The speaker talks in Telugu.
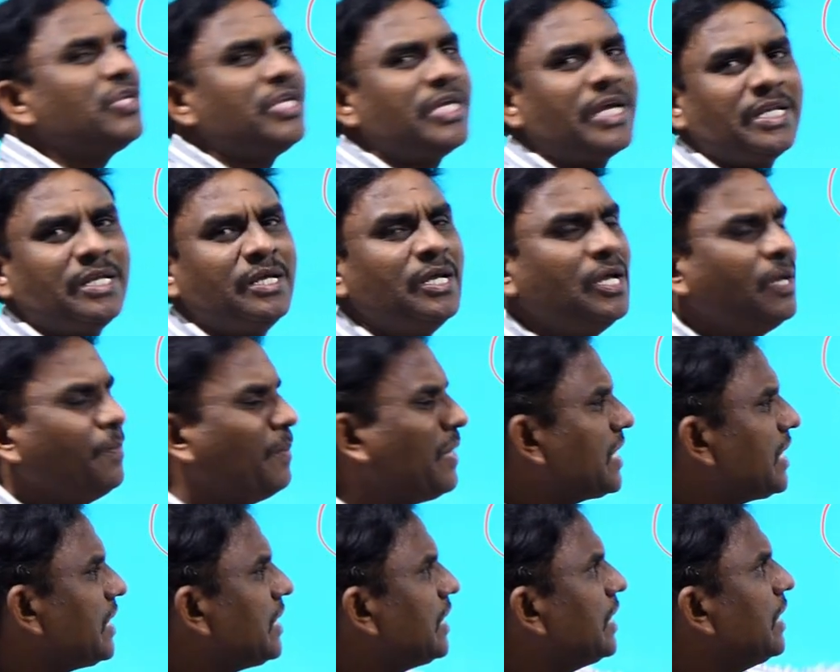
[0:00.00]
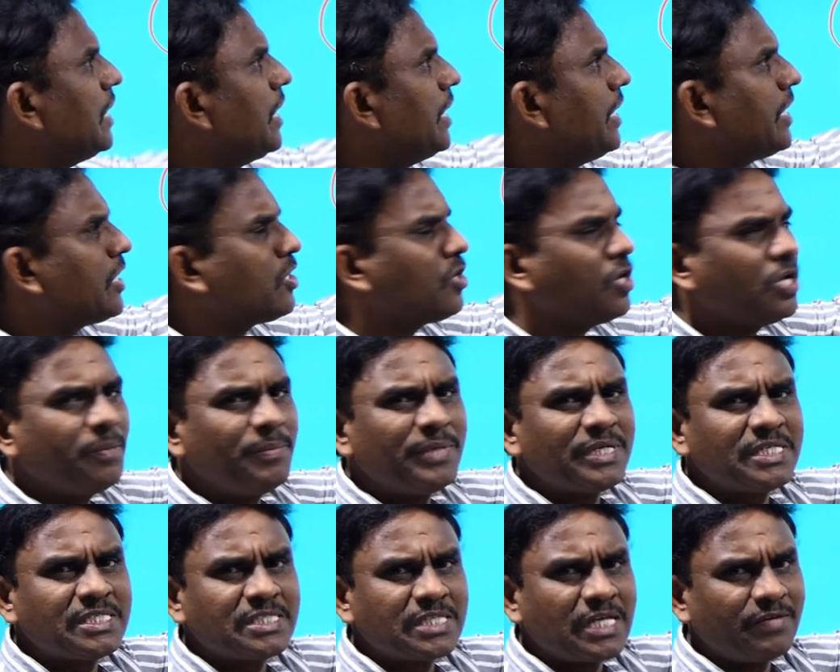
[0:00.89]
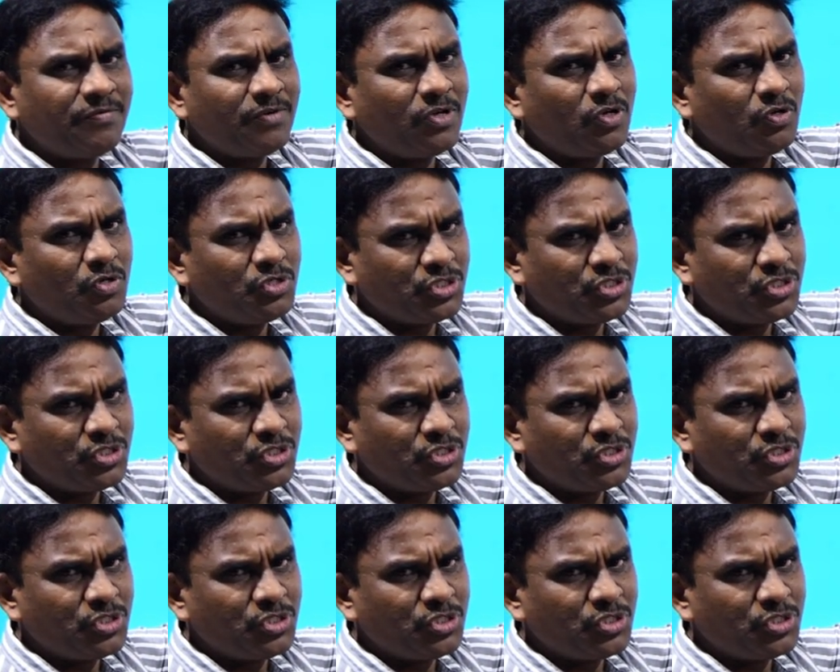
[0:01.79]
త్రీ అని మనకి ఇది ఎకనామిక్ సర్వేలో